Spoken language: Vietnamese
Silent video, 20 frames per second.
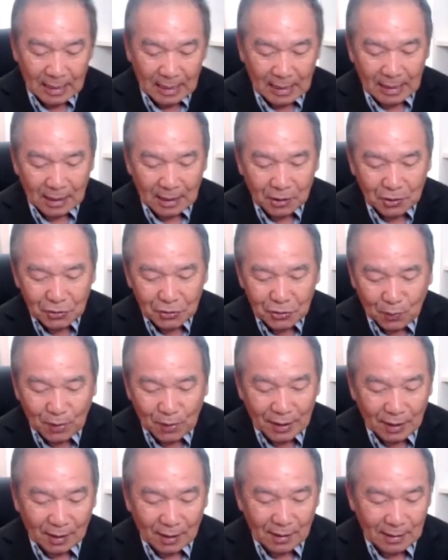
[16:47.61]
để nội dung
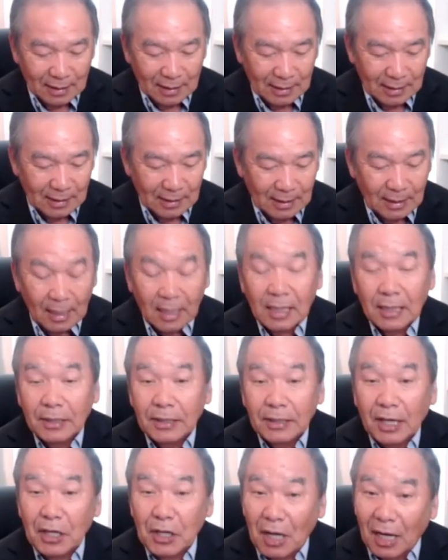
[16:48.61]
lên nó
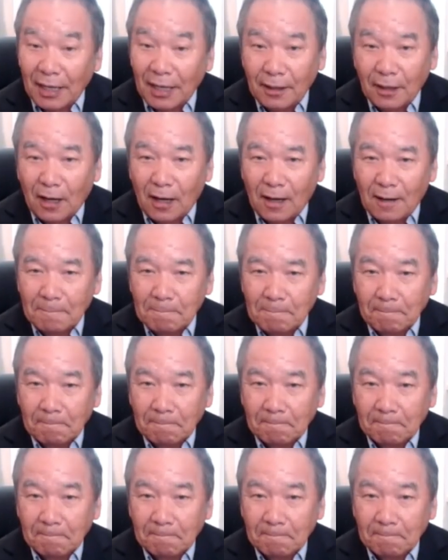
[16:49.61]
chỉ cho lên nó